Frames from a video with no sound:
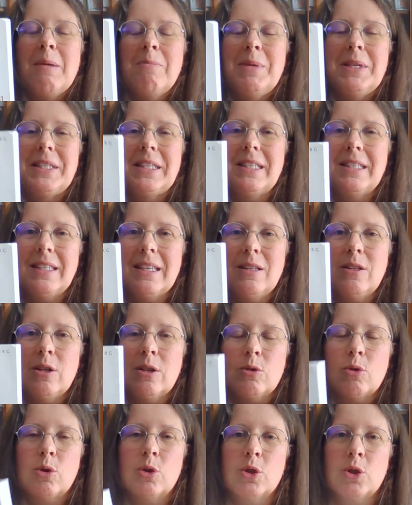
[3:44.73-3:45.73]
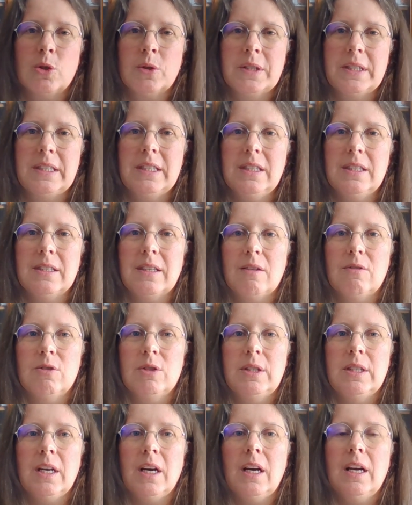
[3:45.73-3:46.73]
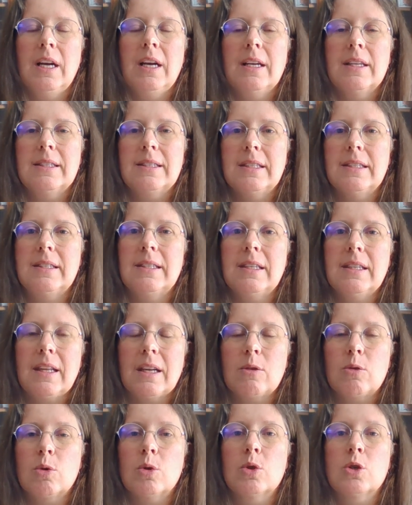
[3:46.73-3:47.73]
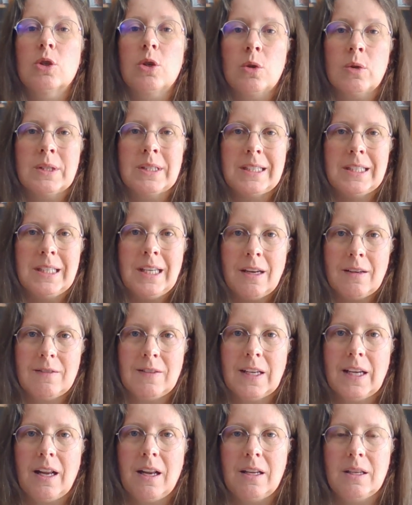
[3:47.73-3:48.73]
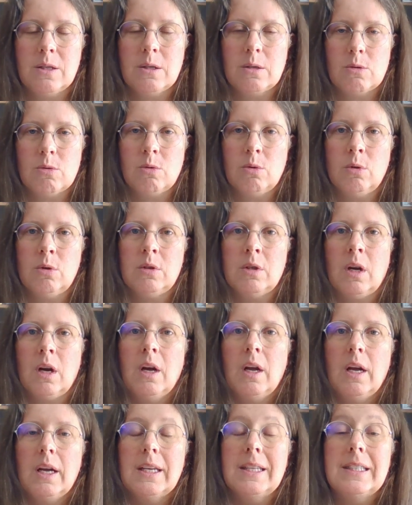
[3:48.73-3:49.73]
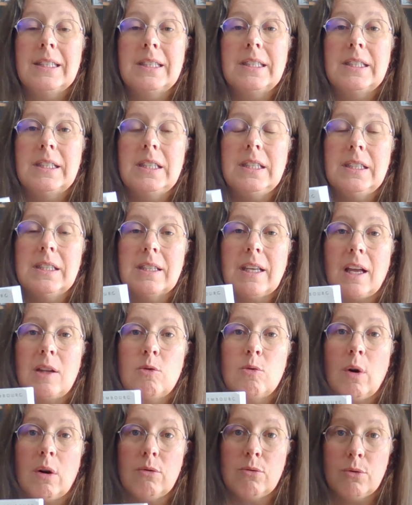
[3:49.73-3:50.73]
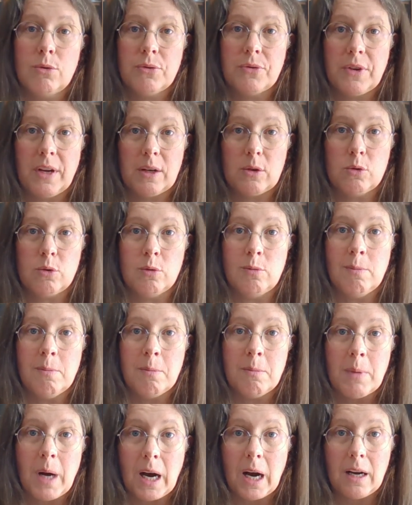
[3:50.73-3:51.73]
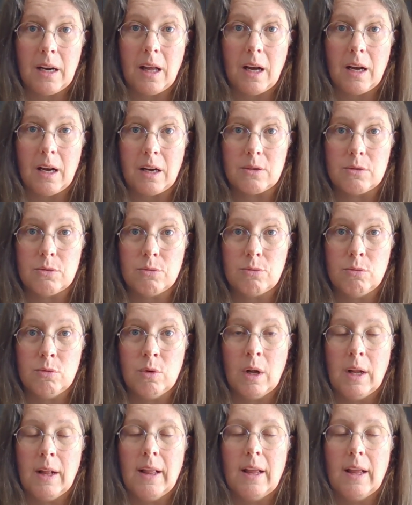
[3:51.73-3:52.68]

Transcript: mais cesser d'être gentil, ça veut dire cesser d'être gentil avec les autres, si ça doit vous faire du mal à vous.